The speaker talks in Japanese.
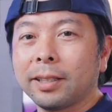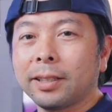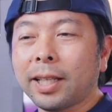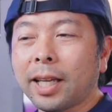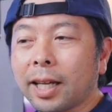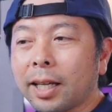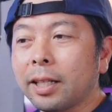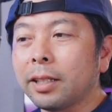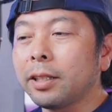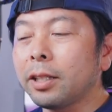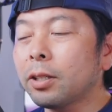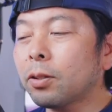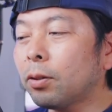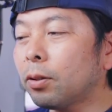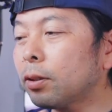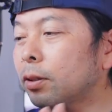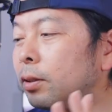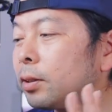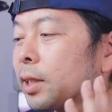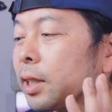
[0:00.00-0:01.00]
で、
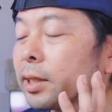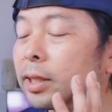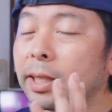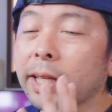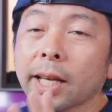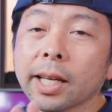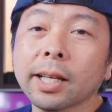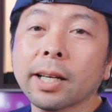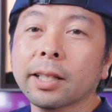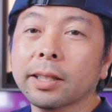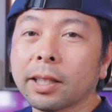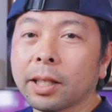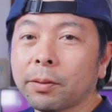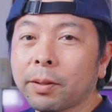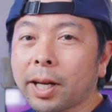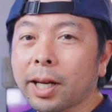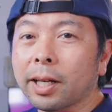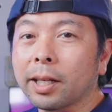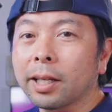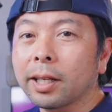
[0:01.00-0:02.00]
ニコンユーザーじゃない方
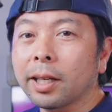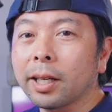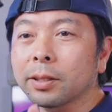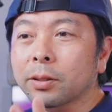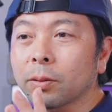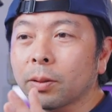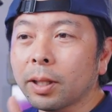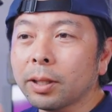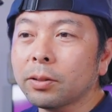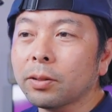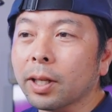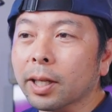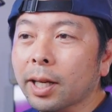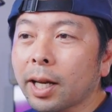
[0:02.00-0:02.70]
は、それぞれ